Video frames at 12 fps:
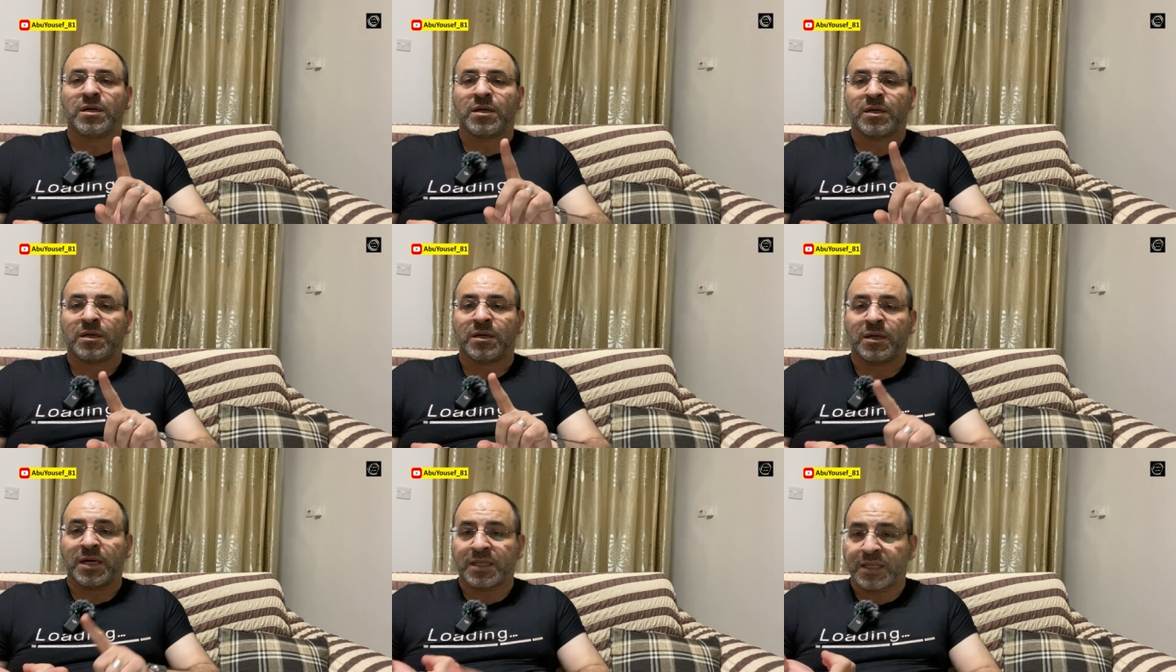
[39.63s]

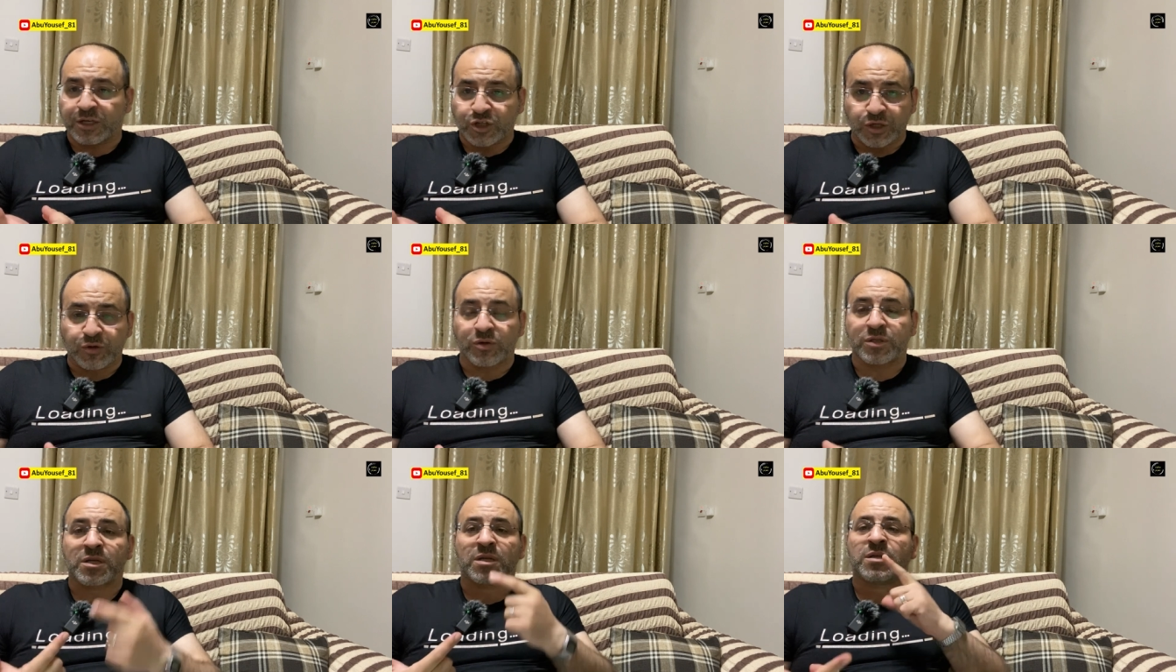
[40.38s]
اللاكتيشن آه،
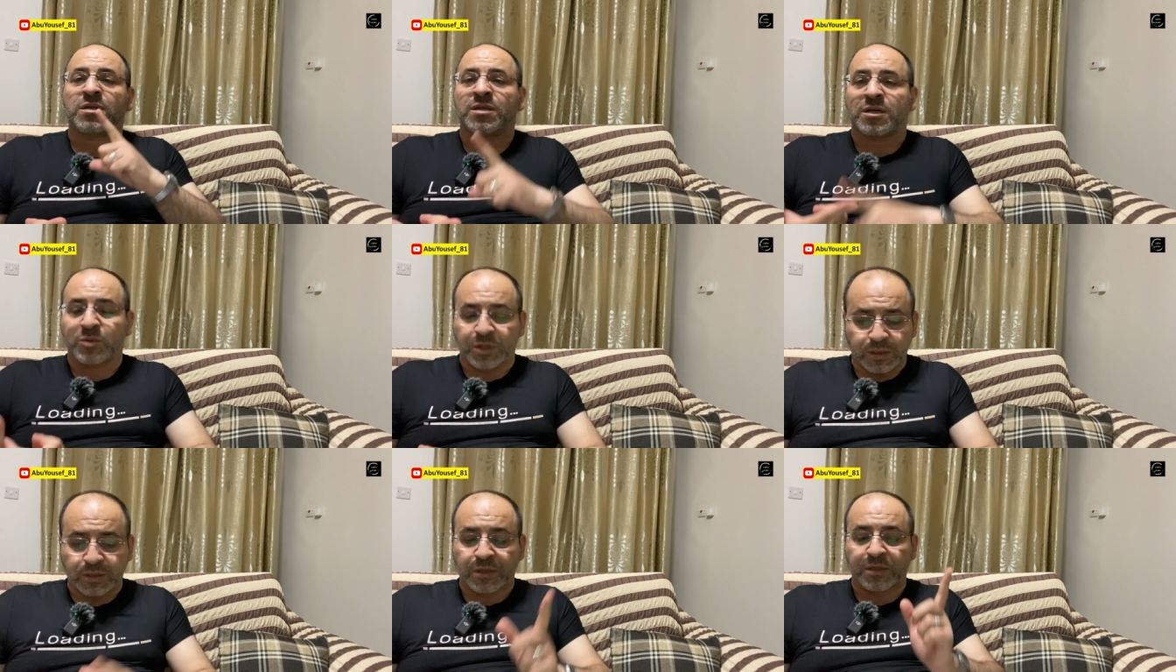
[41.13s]
كونسلتنت،
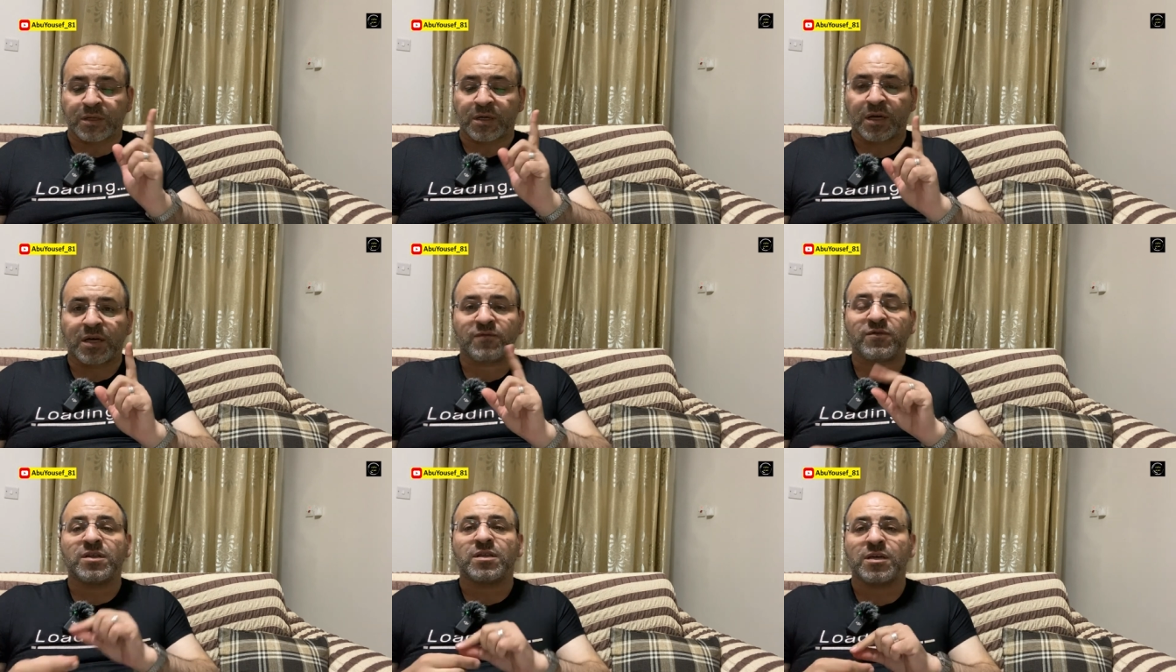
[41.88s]
خبيرات الرضاعة،
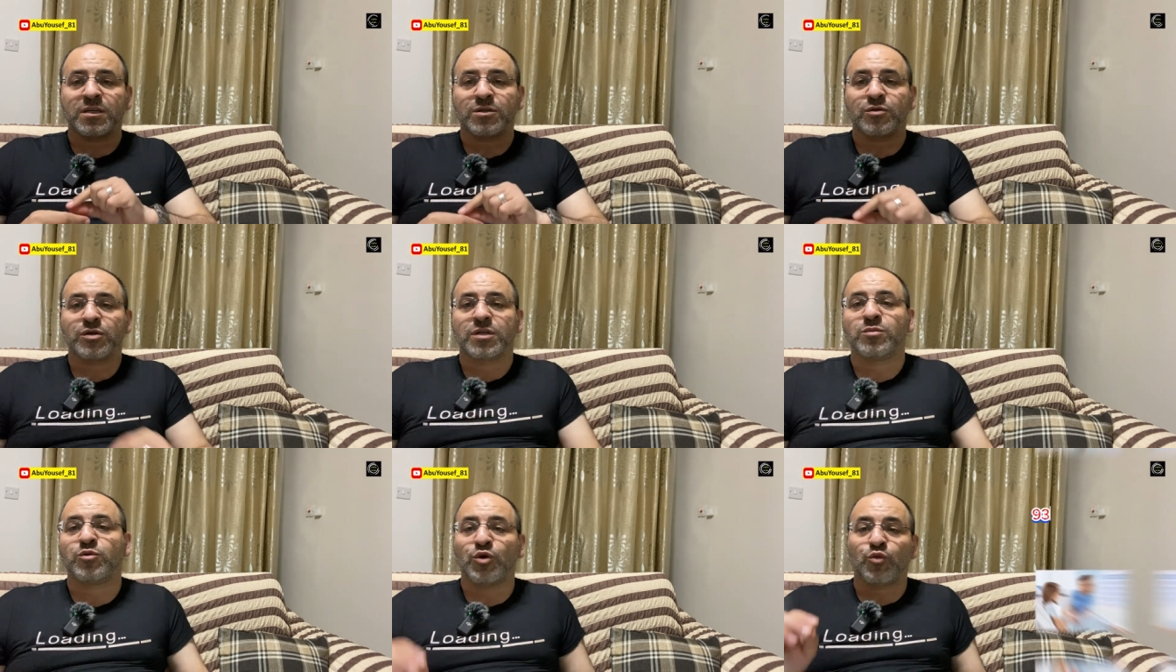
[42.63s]
في تخصص
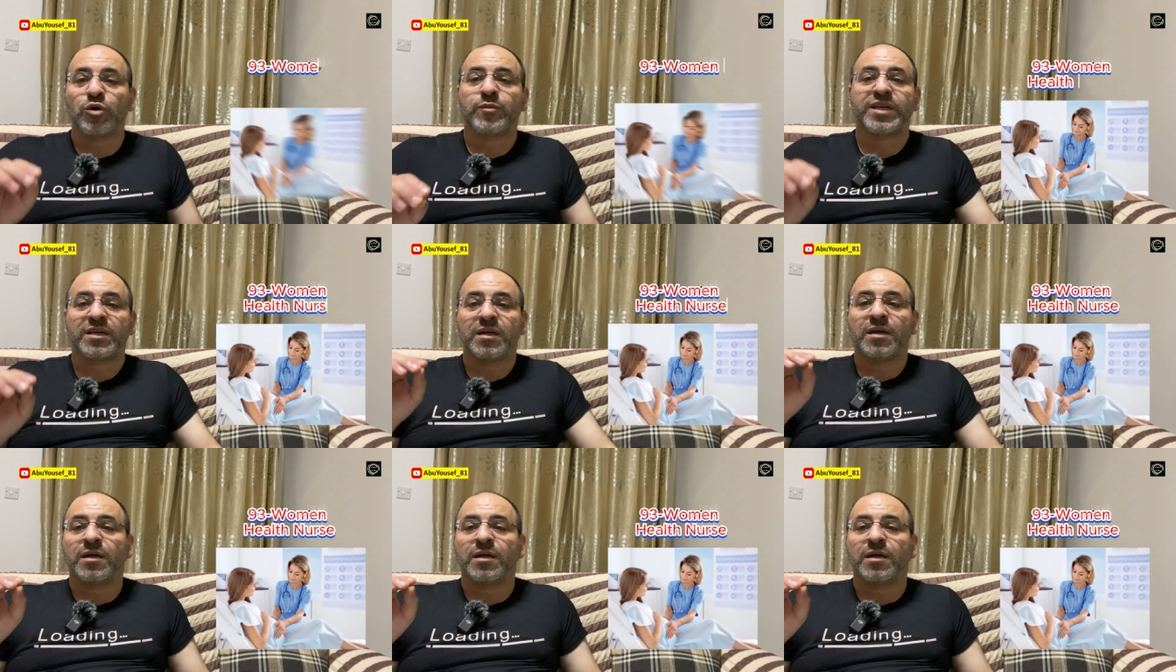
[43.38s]
اسمه الومن